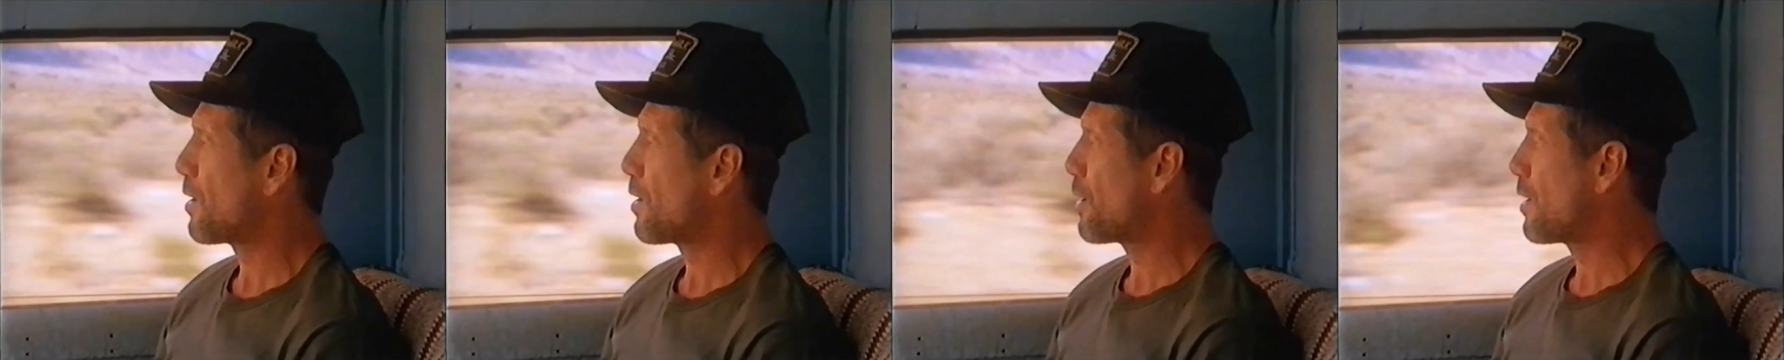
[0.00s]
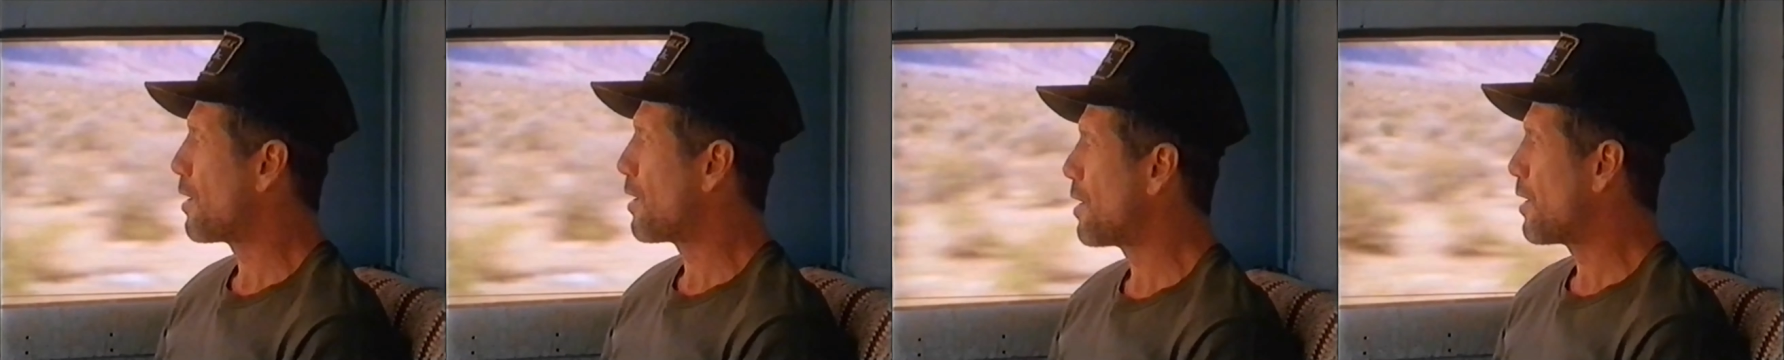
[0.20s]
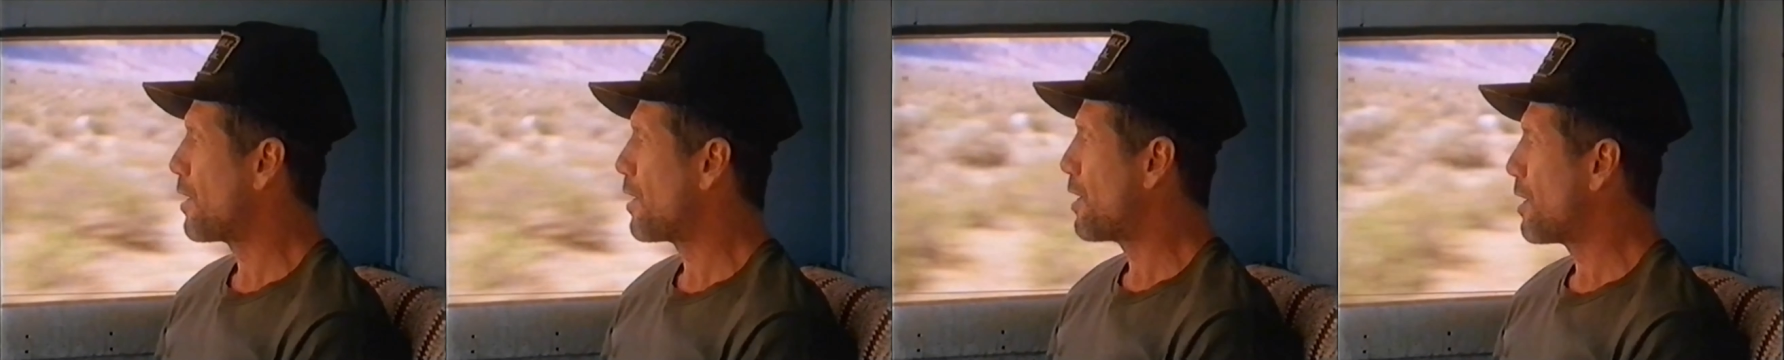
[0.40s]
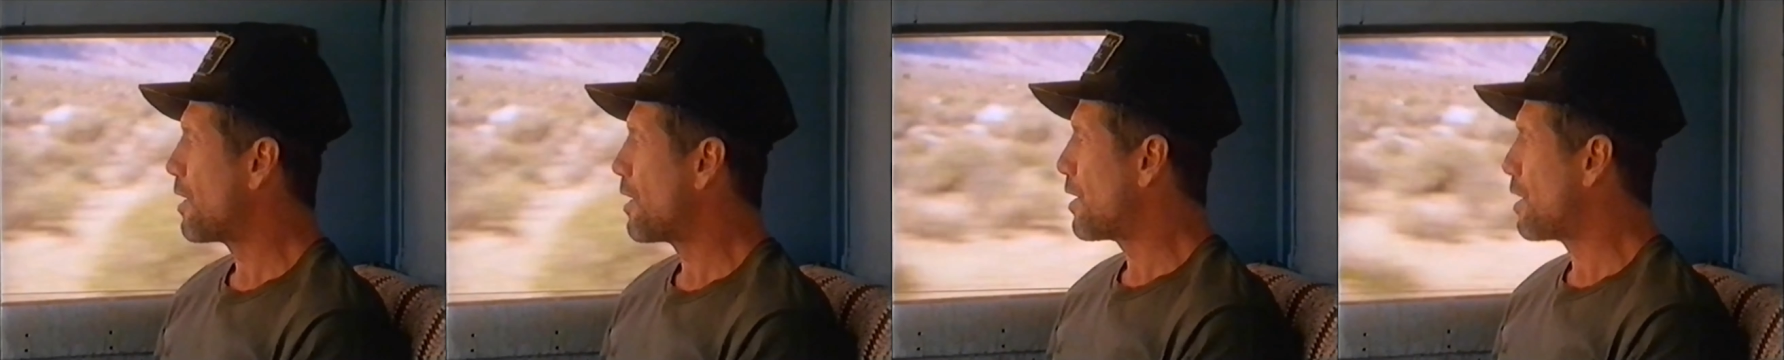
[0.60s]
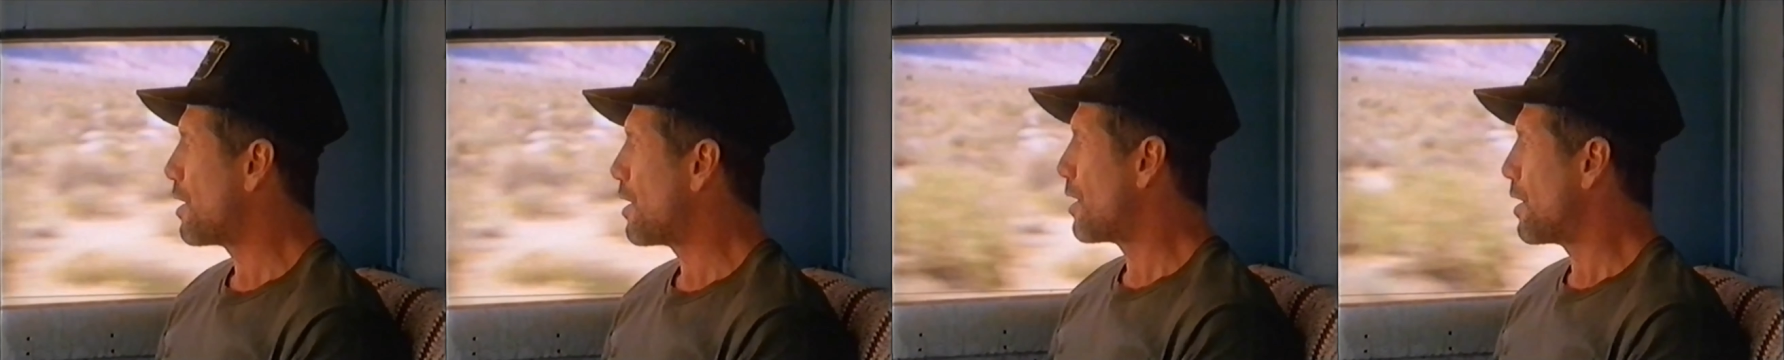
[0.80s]
To nie ten
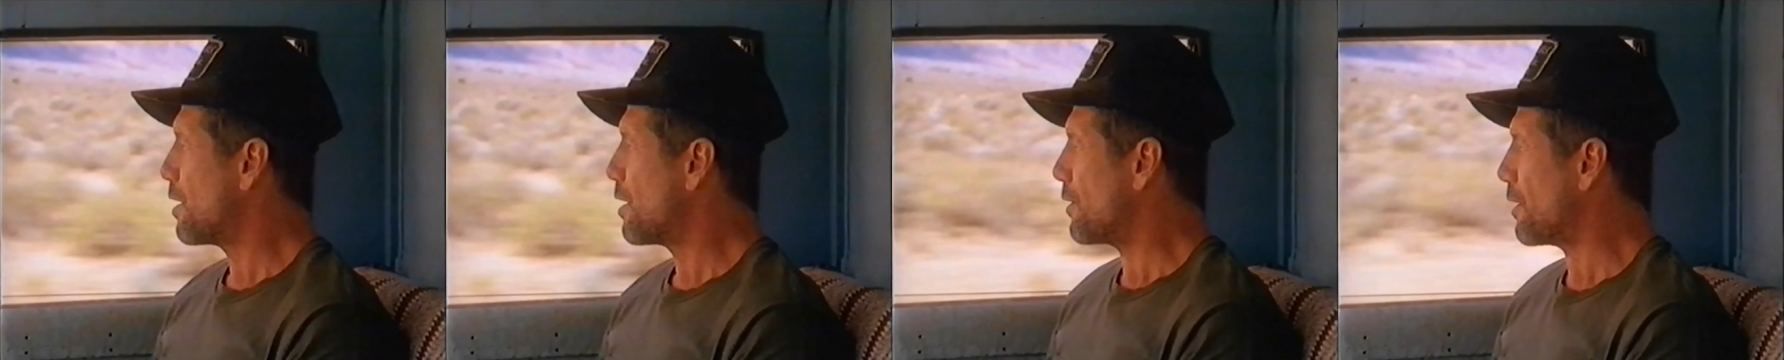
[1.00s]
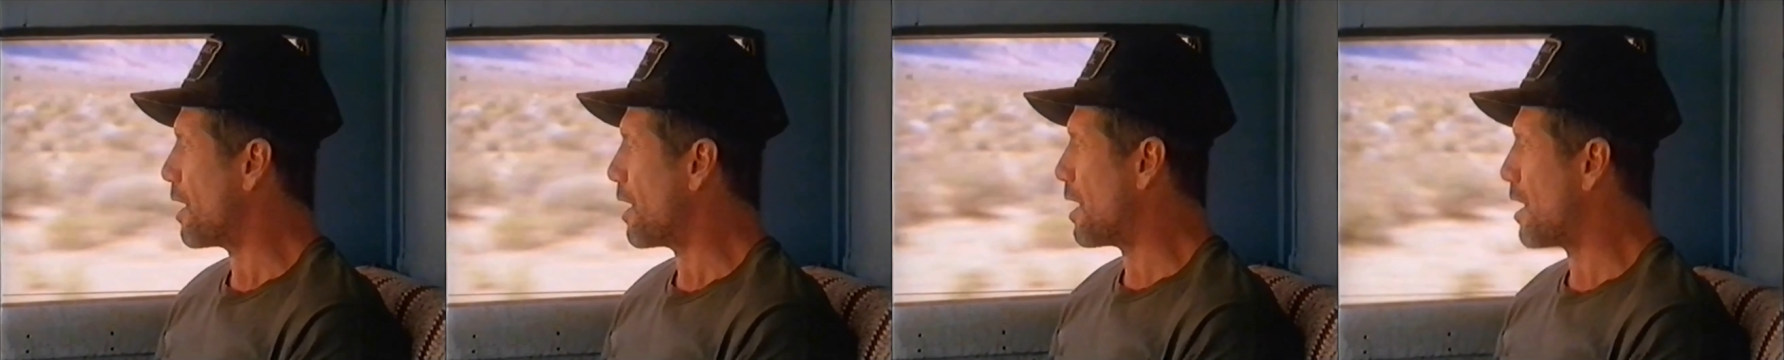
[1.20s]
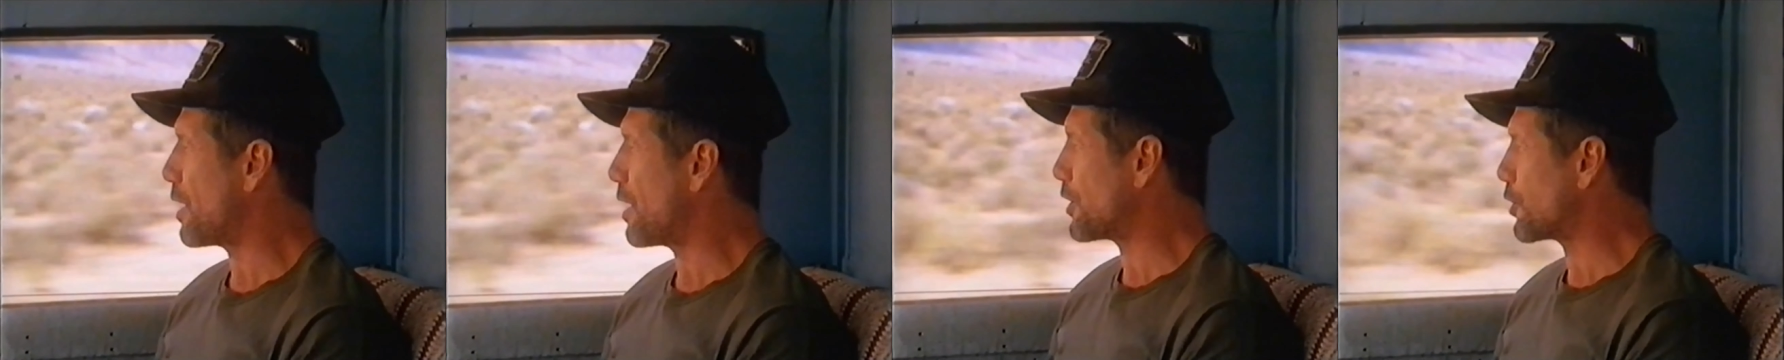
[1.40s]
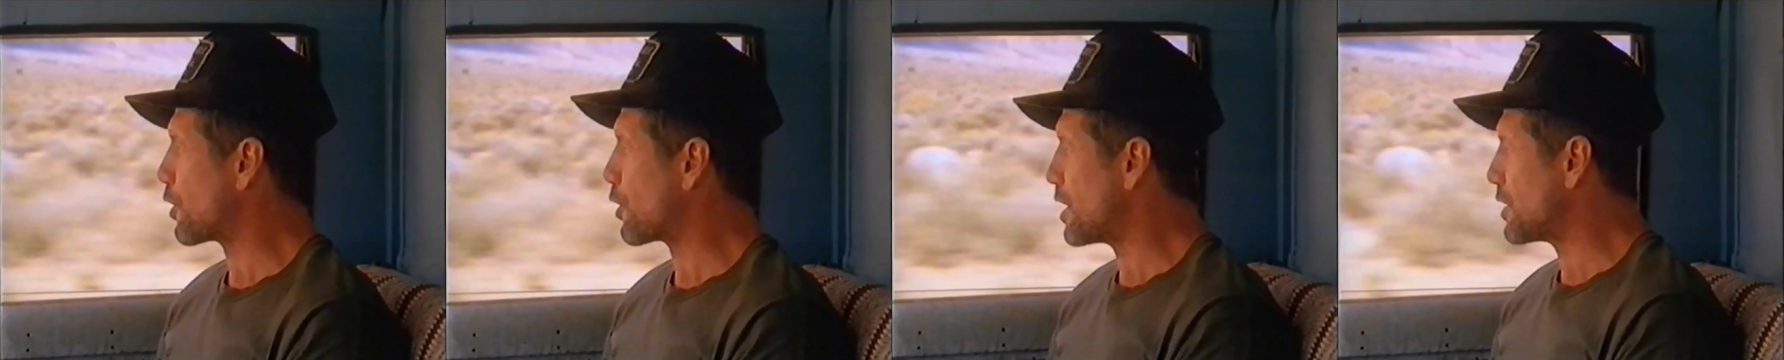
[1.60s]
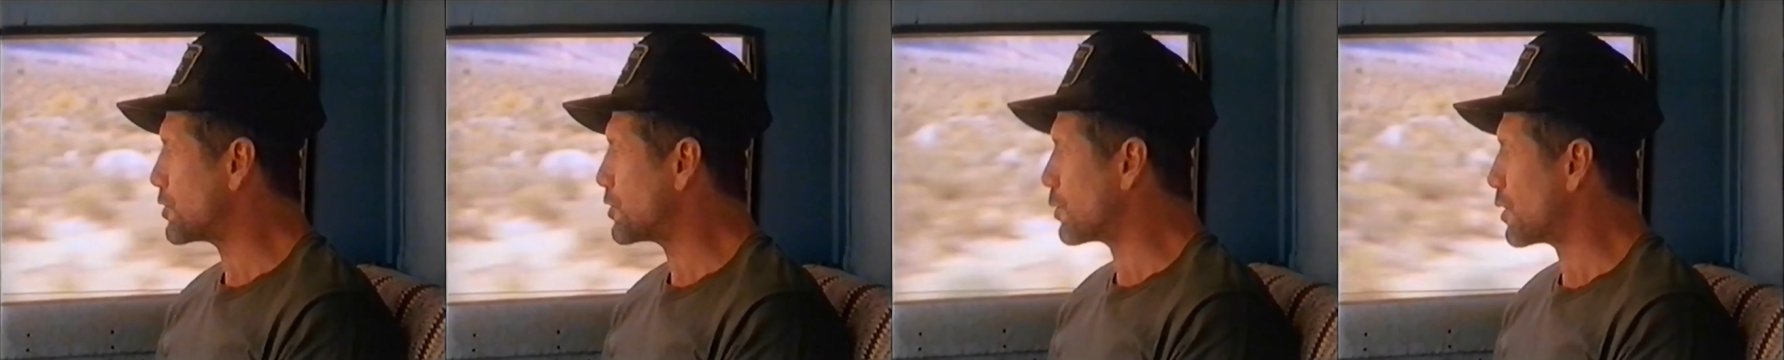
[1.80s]
student? Jak on się
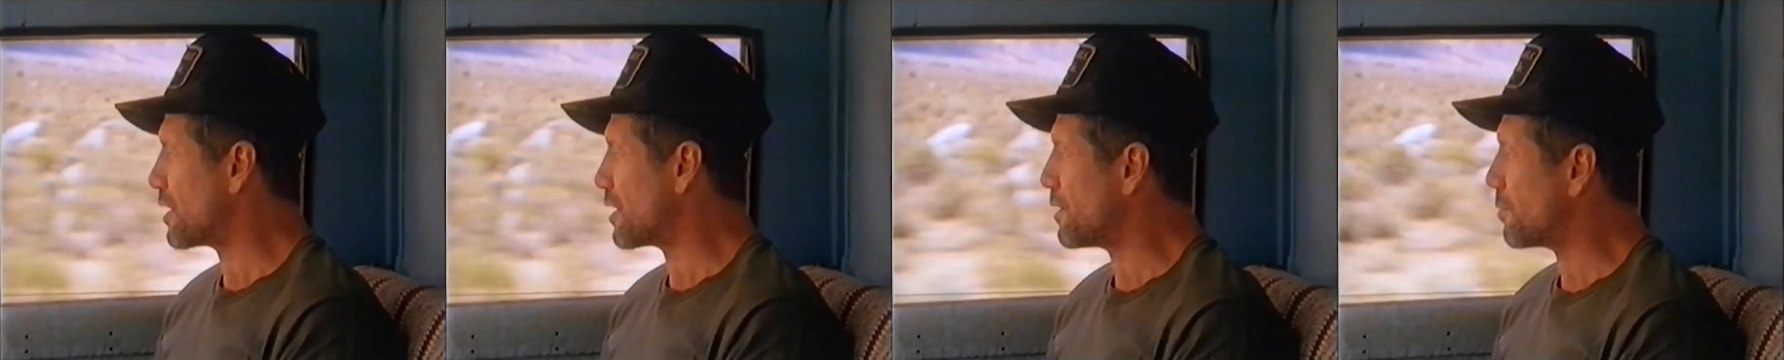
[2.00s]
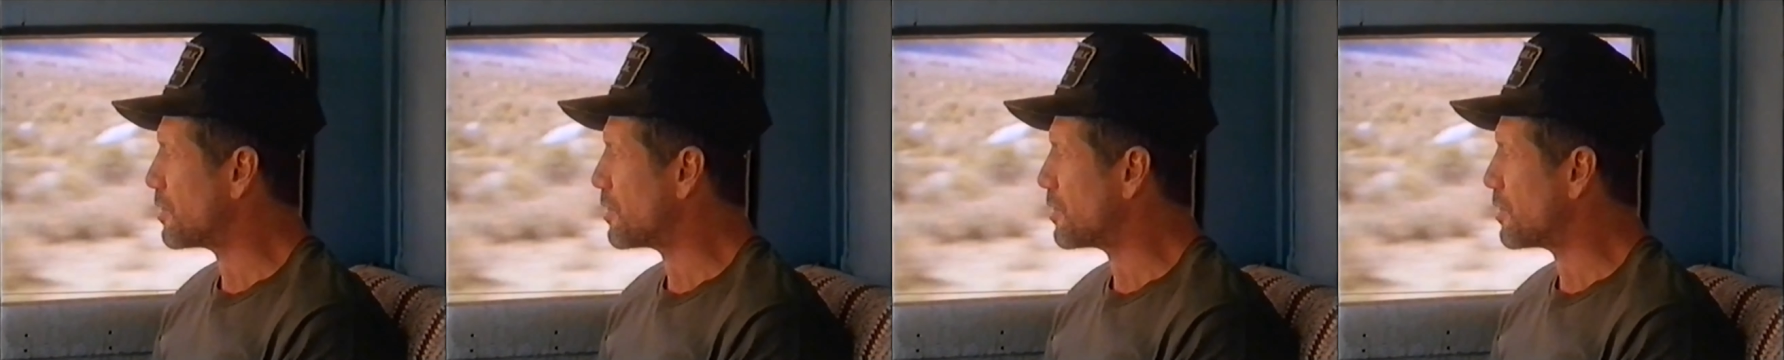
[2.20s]
nazywał?